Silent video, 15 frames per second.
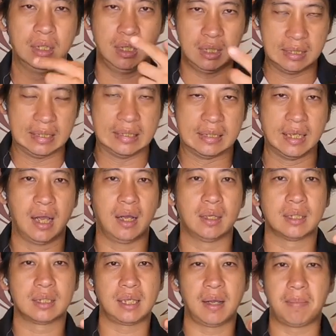一紧
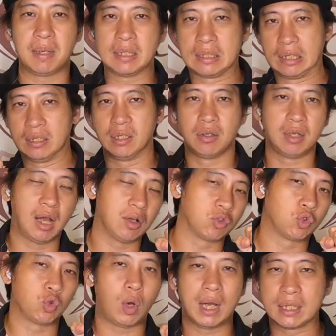张，上半身又
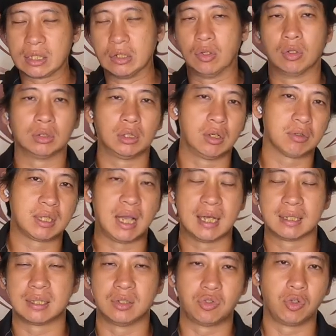要抓着龙头
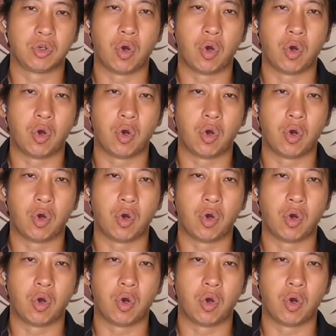尝试去